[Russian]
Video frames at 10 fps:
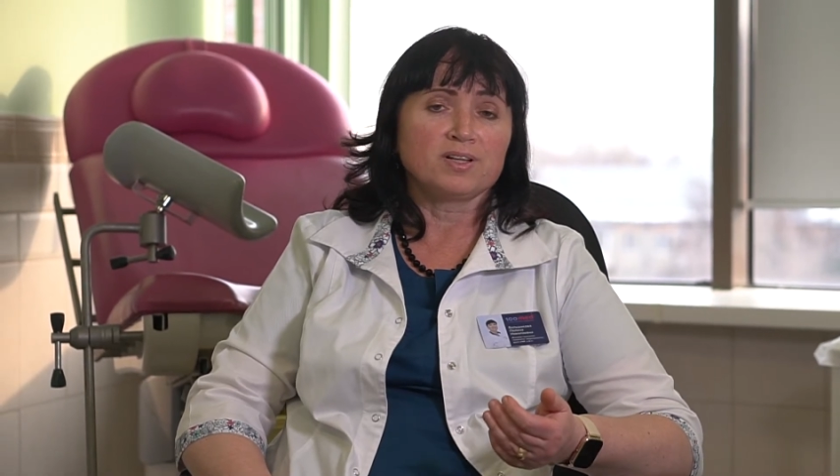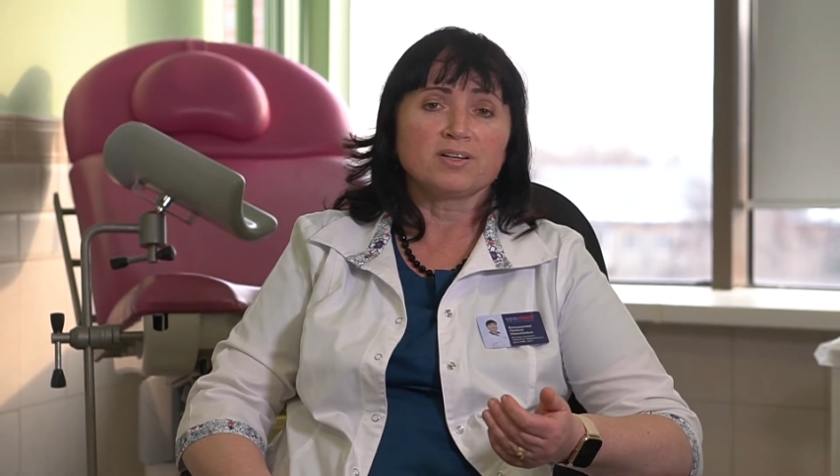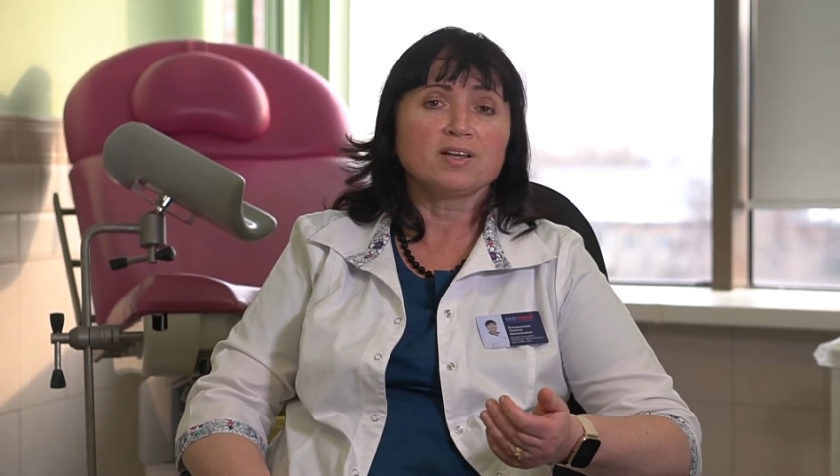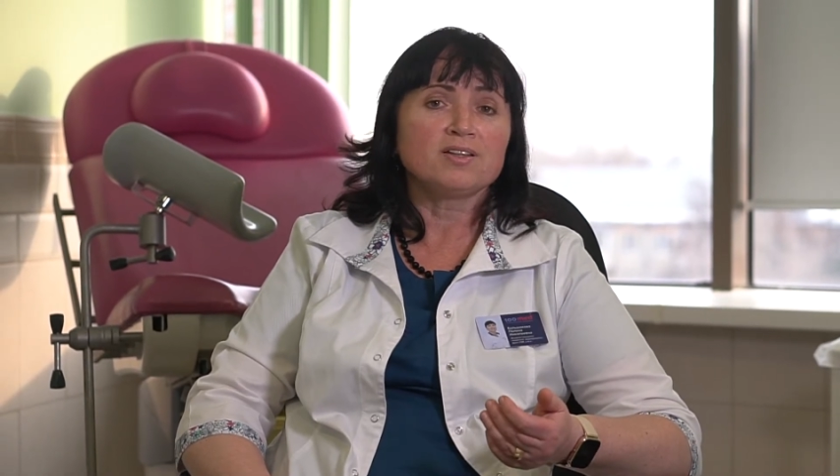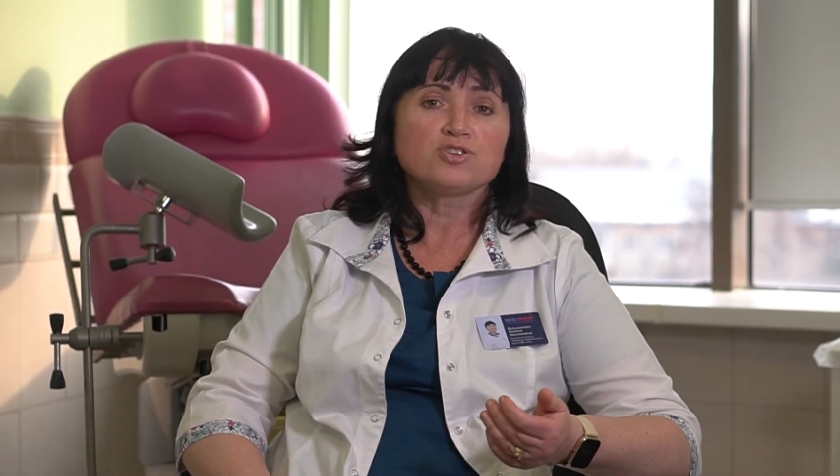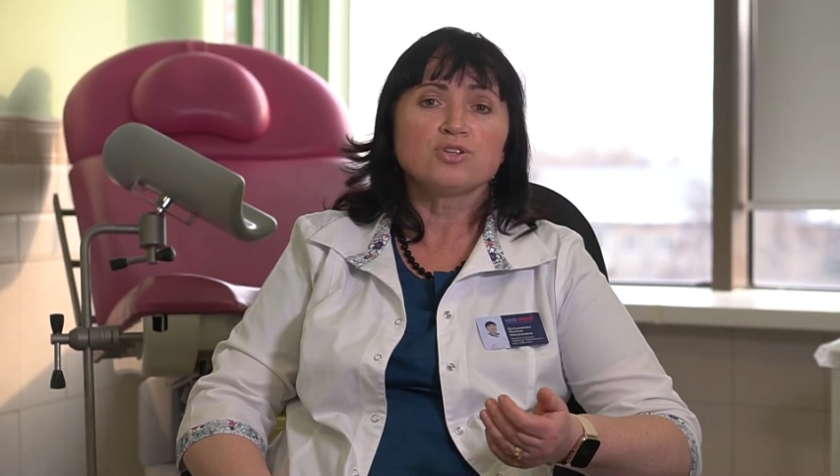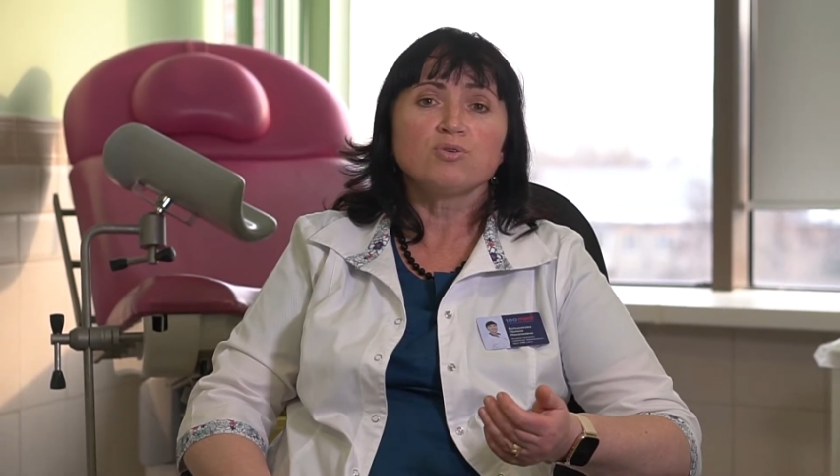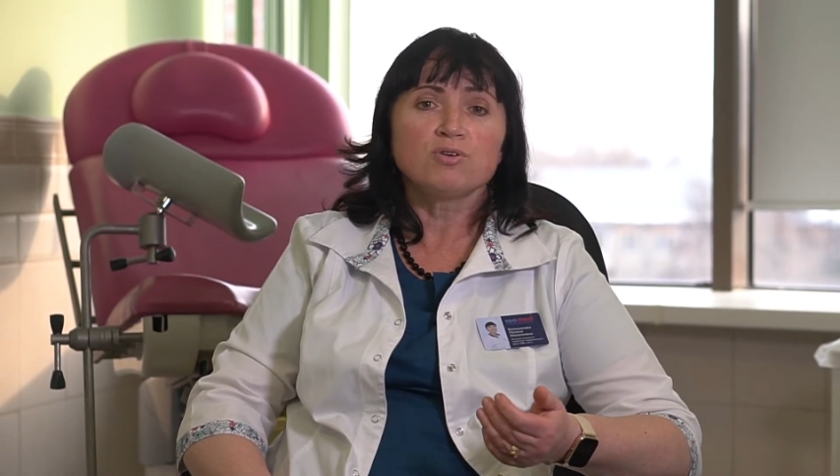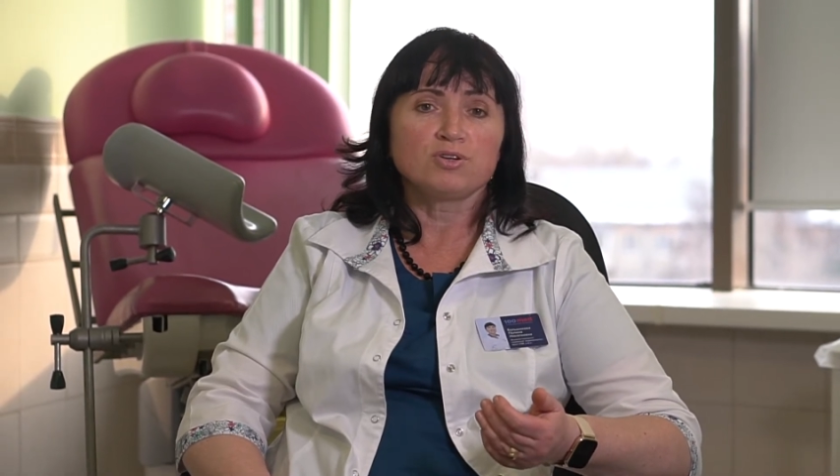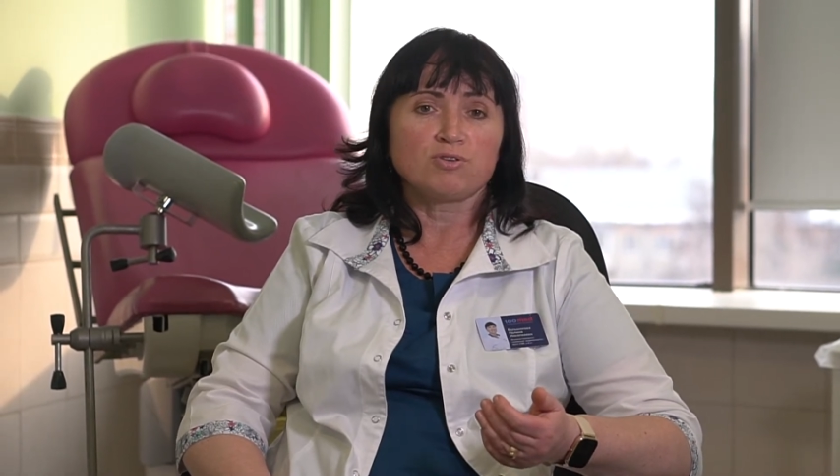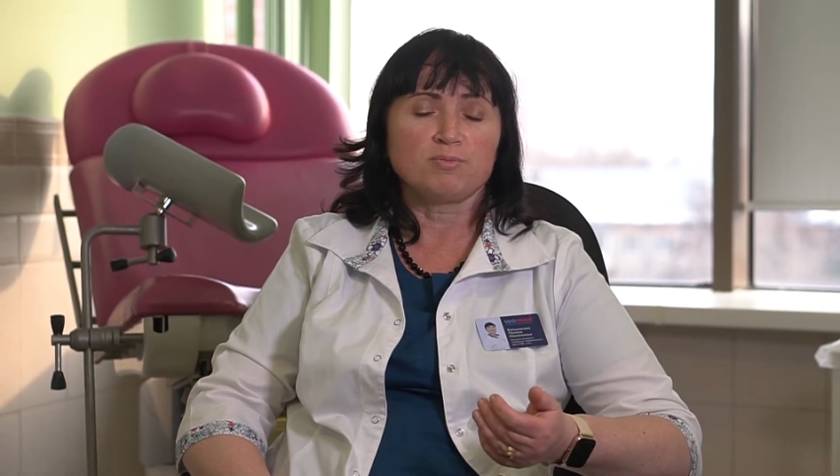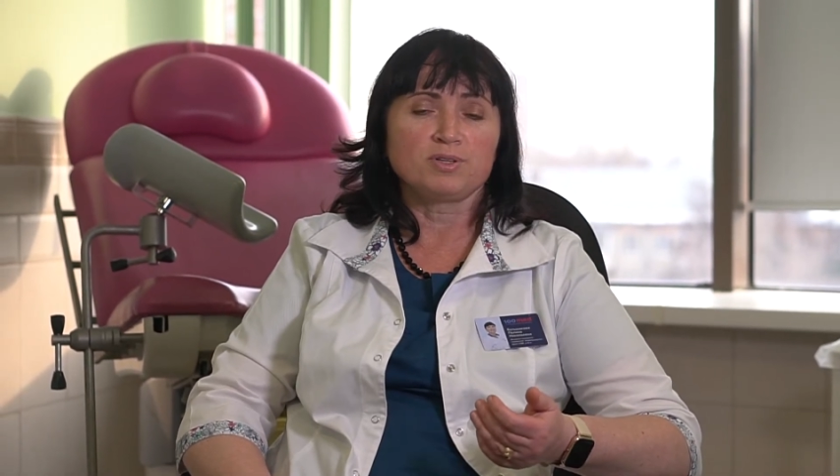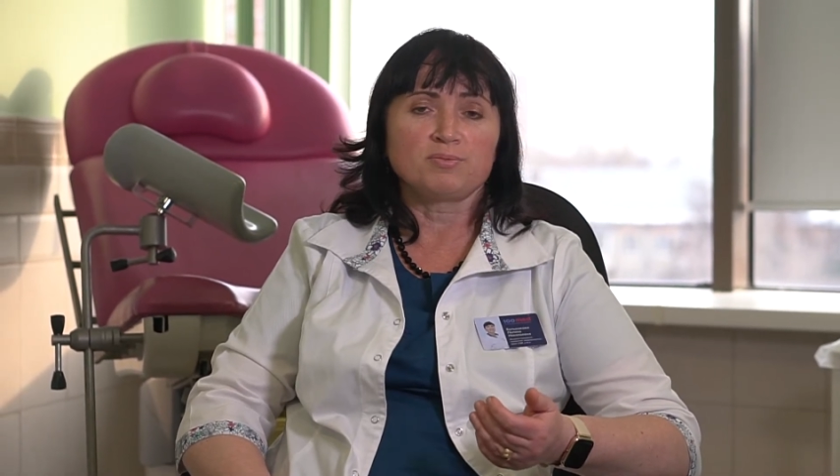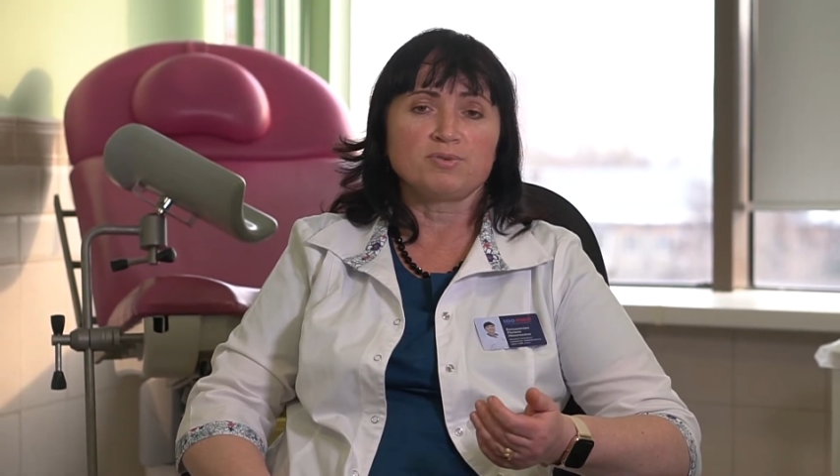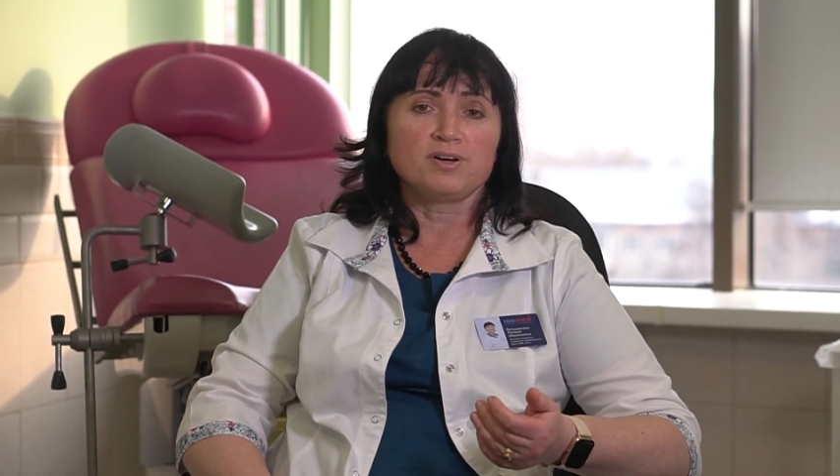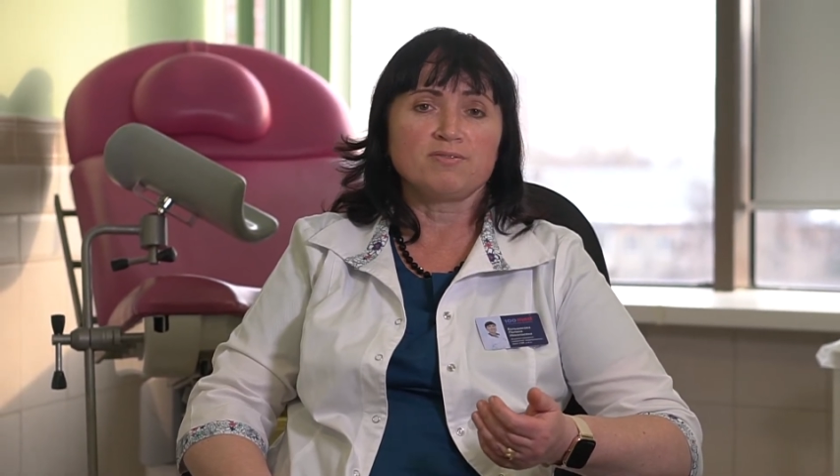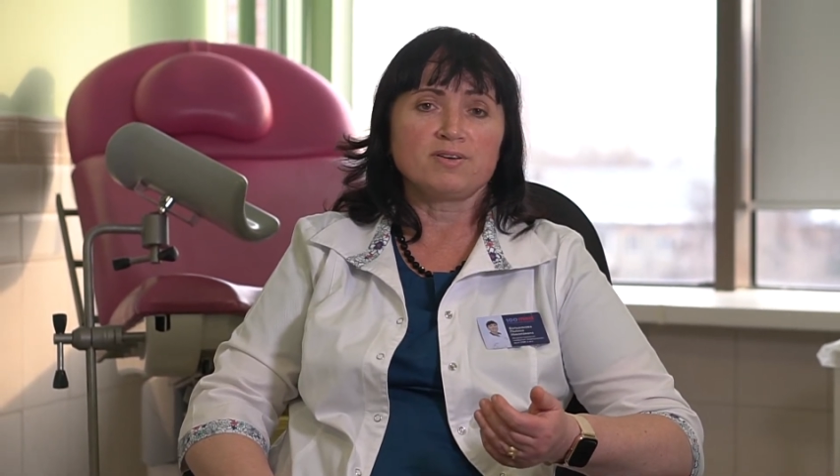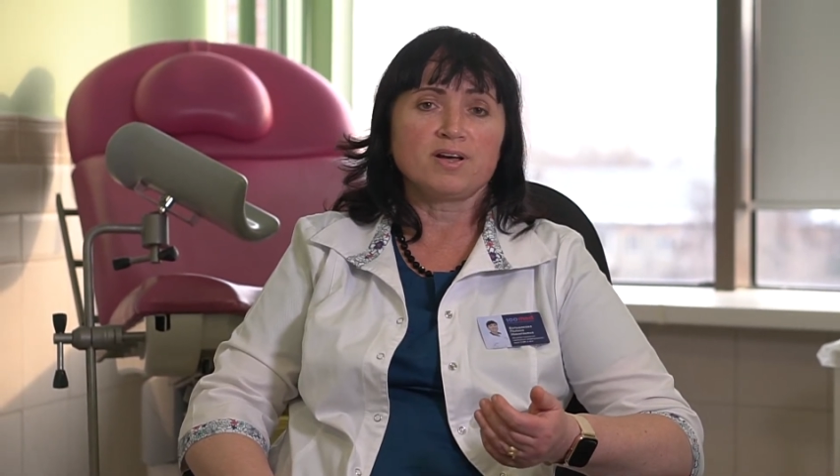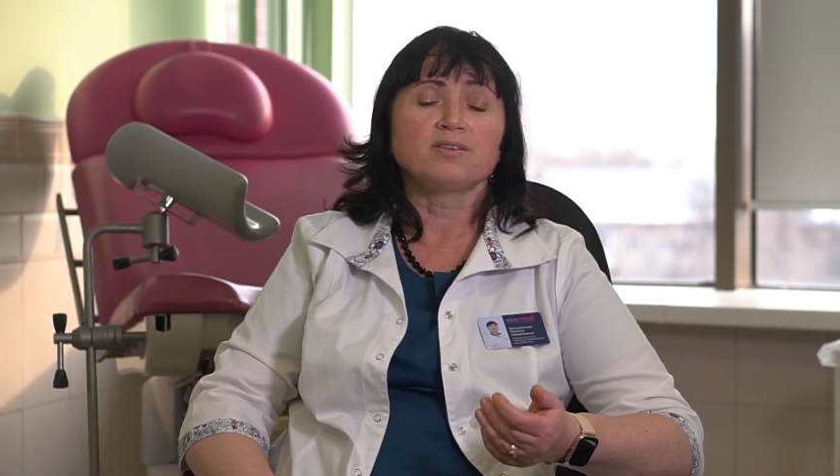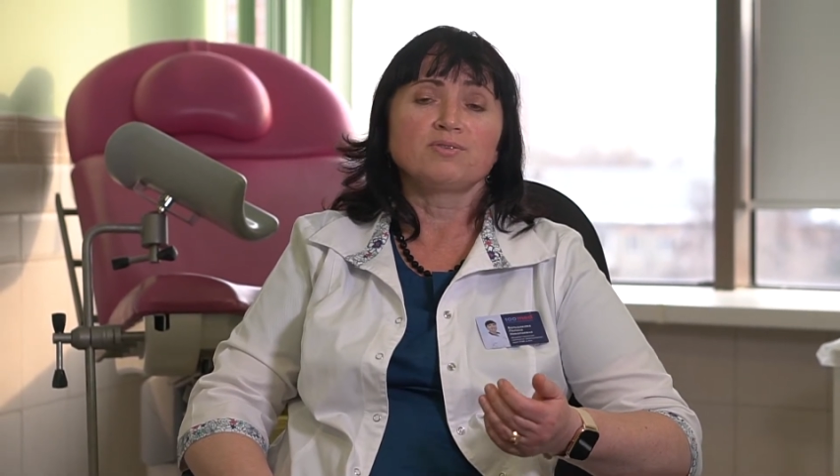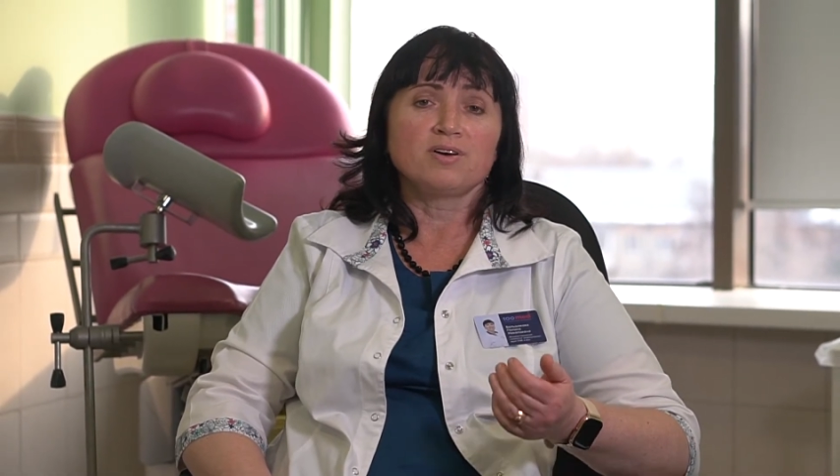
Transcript: Иногда даже доктору об этом не говорят,